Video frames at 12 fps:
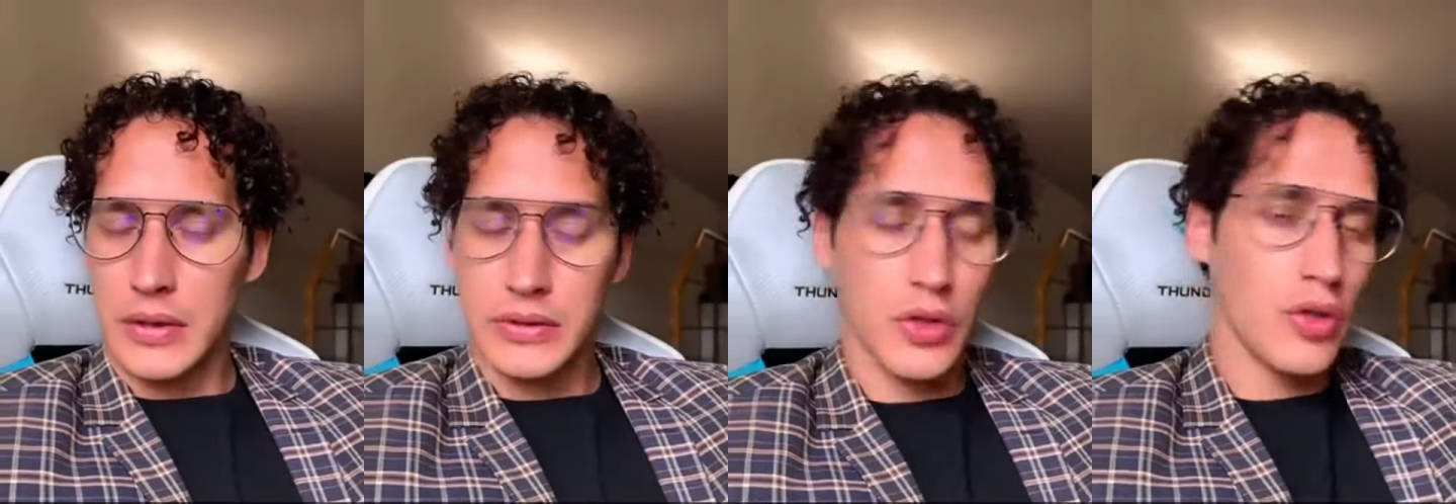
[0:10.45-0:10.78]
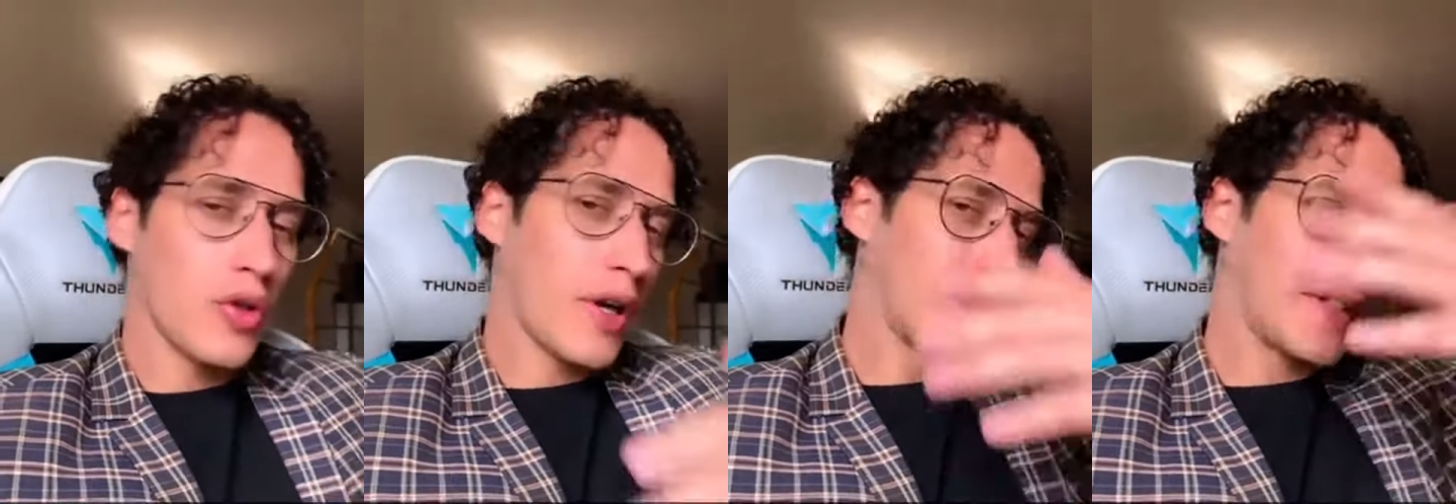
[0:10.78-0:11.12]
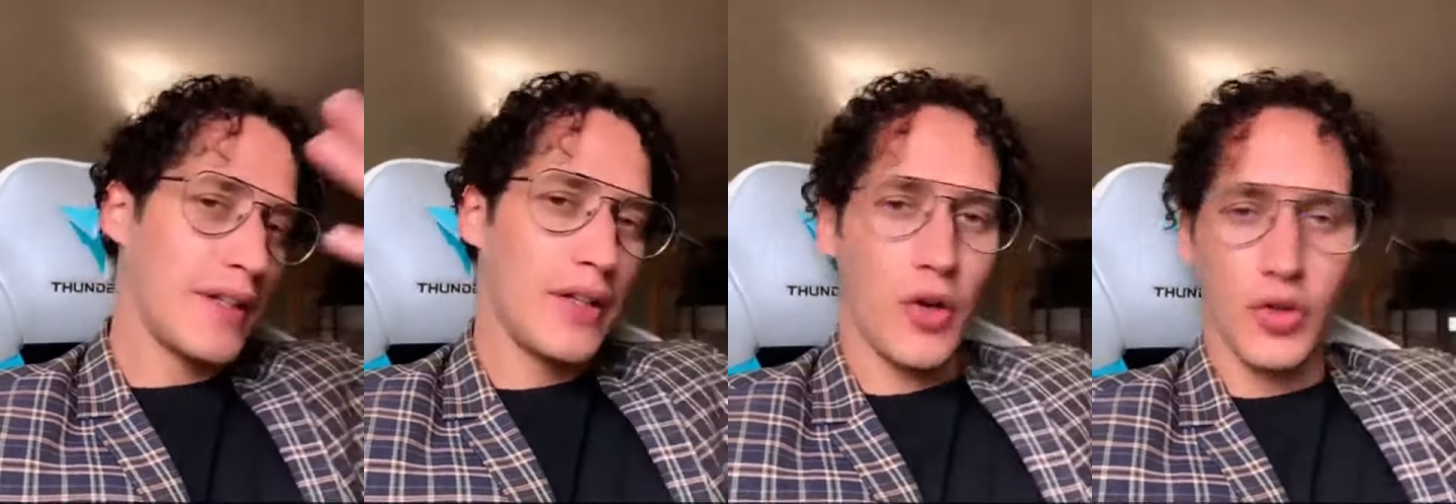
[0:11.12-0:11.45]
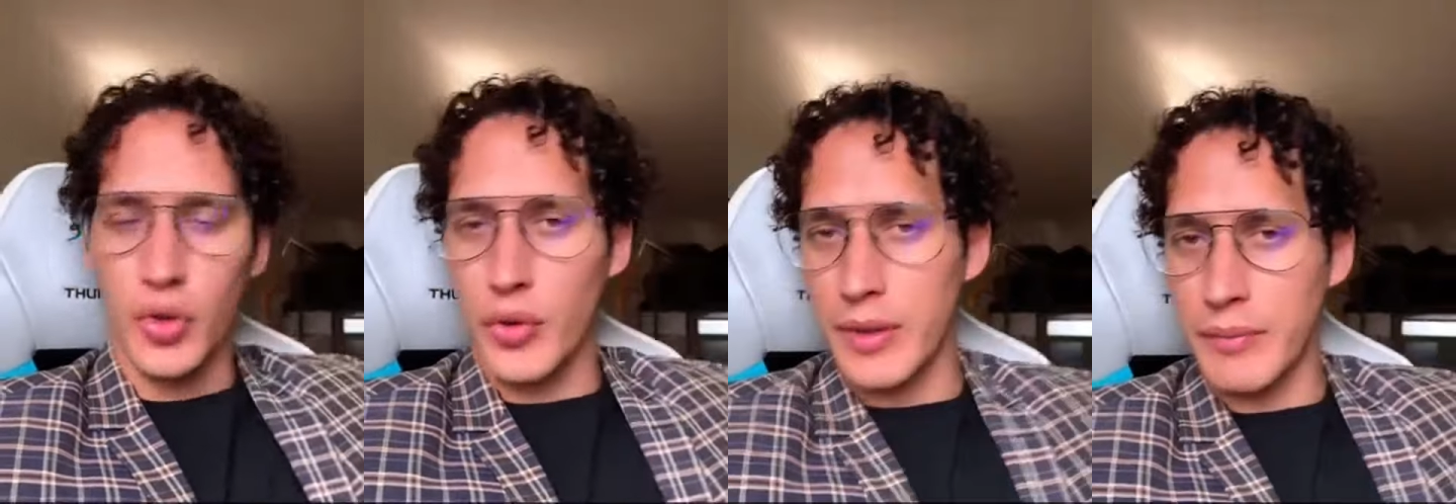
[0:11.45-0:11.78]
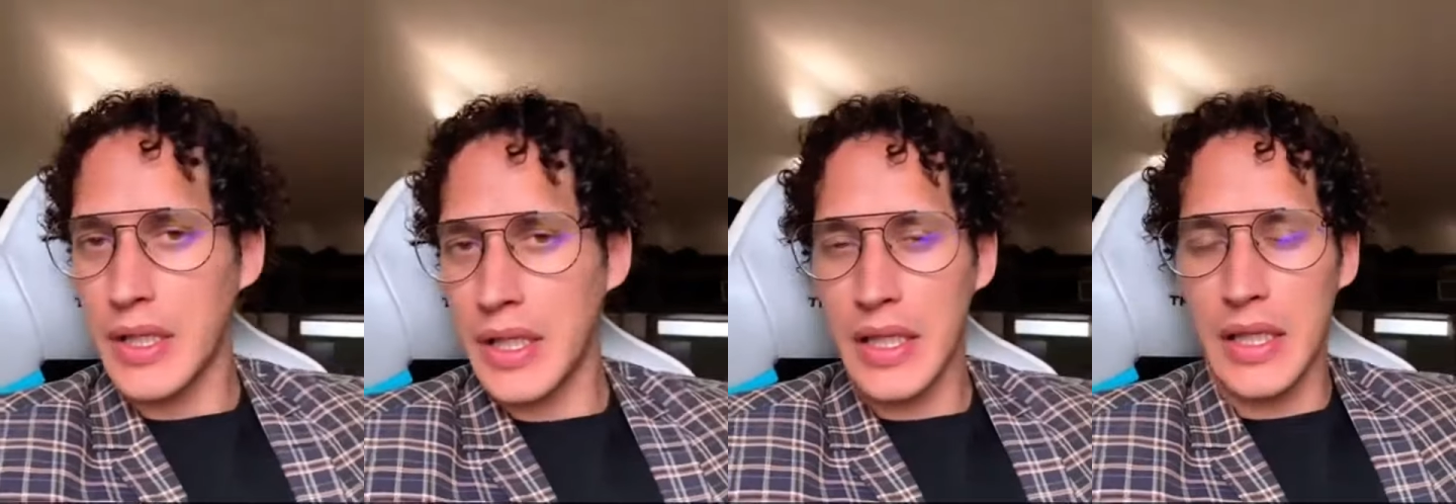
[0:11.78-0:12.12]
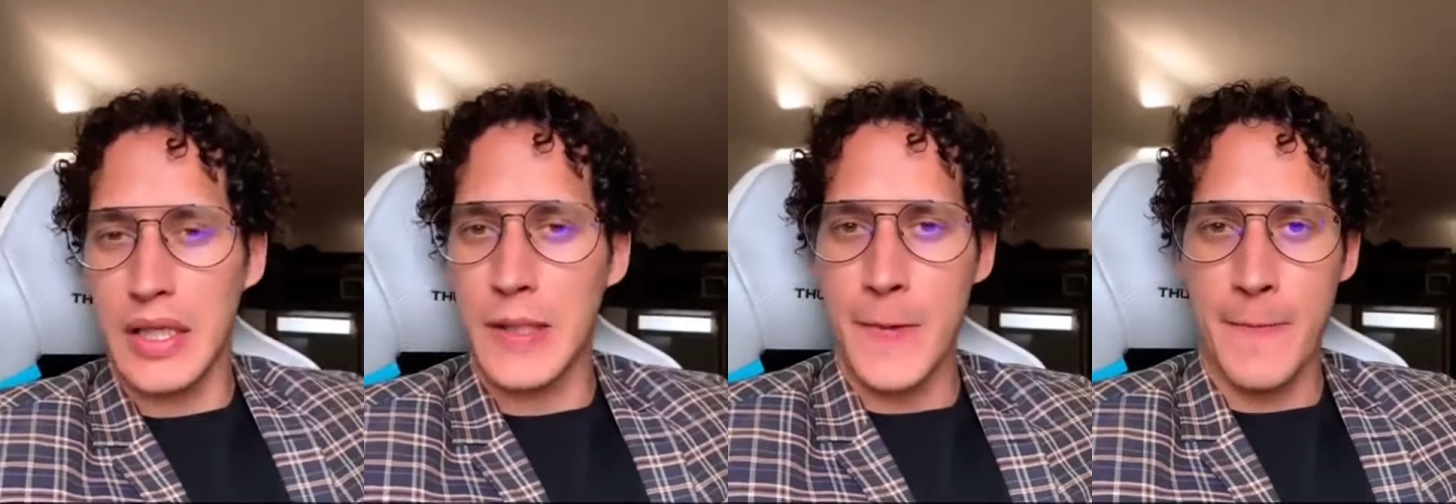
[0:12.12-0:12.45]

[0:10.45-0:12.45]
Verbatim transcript: todo lo que se dijo sobre mí